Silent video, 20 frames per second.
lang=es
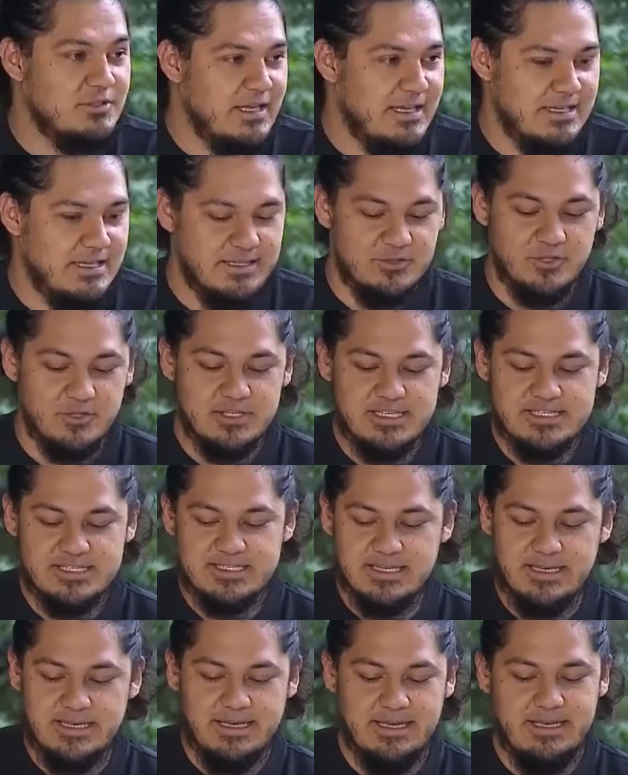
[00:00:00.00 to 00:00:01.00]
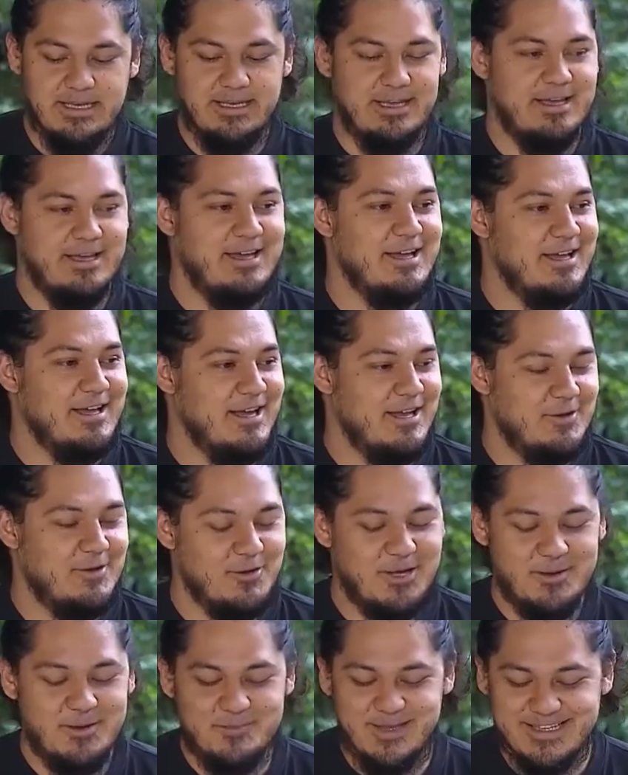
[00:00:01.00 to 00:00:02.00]
Total. Entonces, eh,
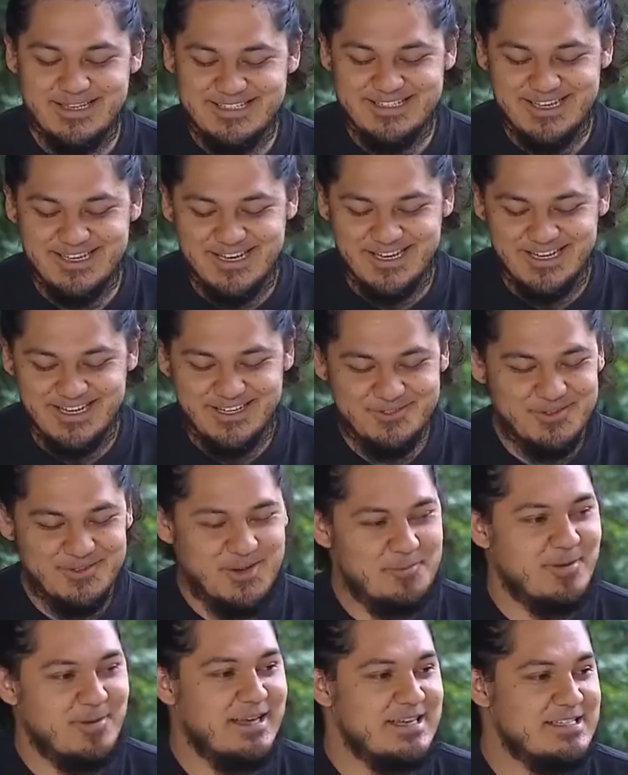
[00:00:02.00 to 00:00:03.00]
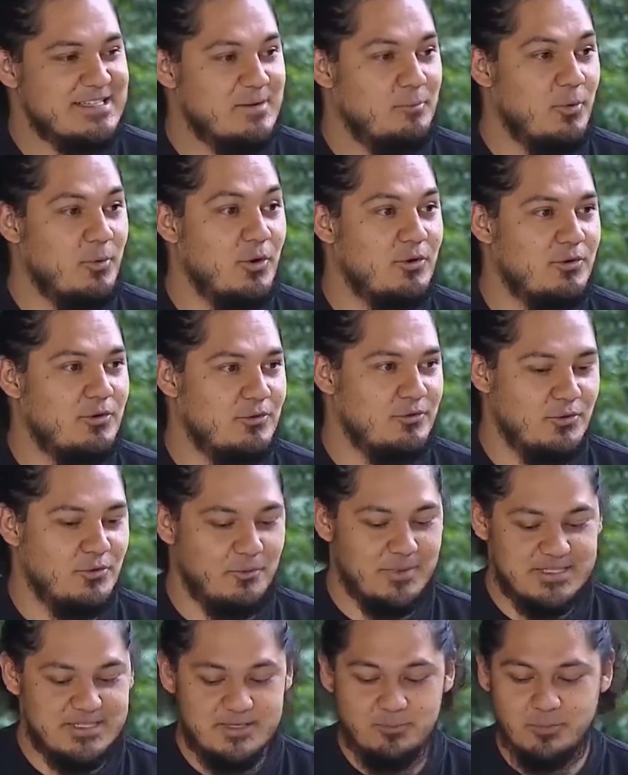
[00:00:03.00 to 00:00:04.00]
algo que me decía una amiga hace poco,
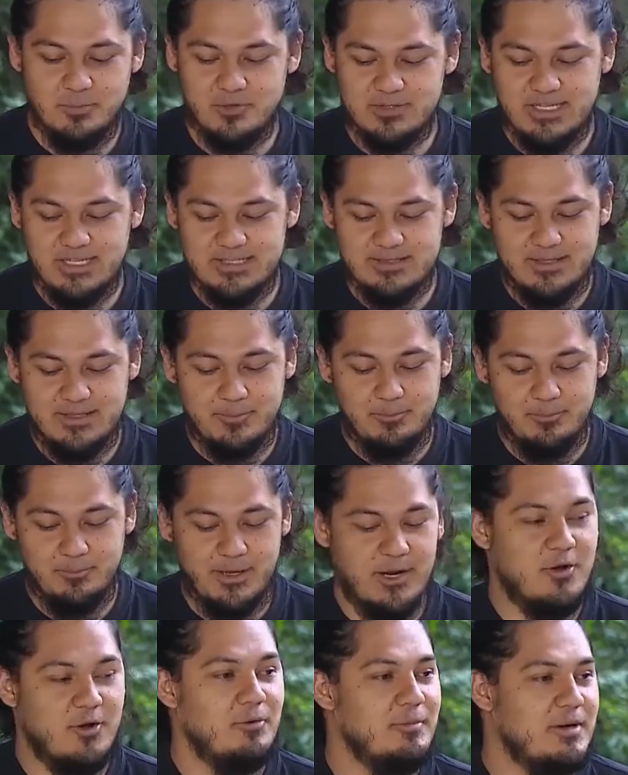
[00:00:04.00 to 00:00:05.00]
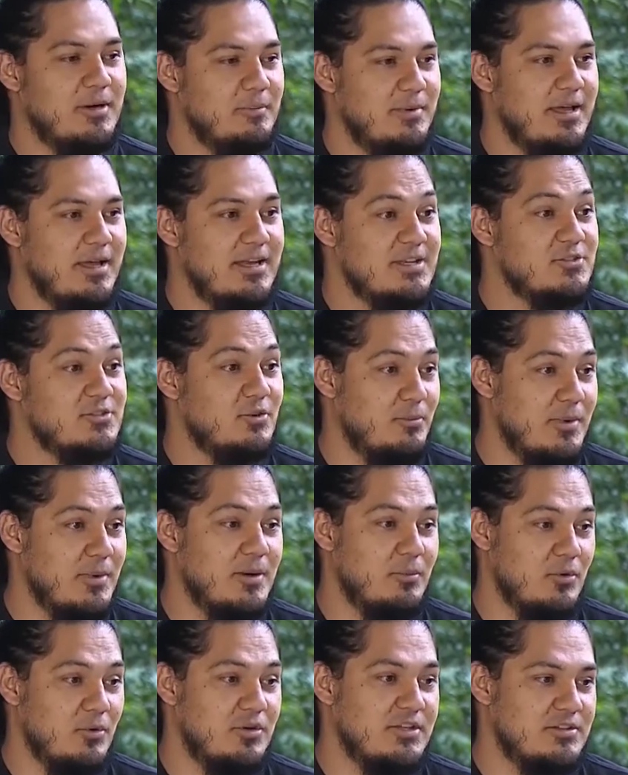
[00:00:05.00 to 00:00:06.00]
lo más importante para comer bien es
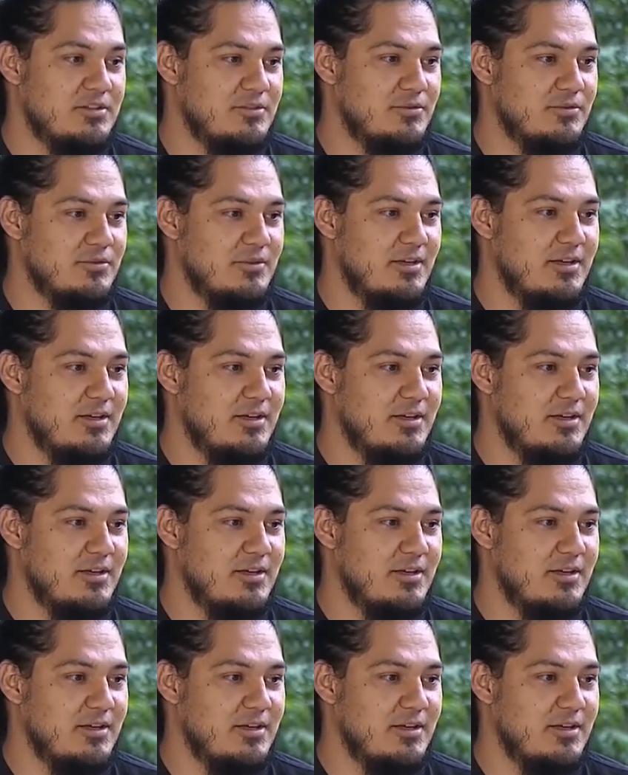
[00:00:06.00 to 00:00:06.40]
comer bonito.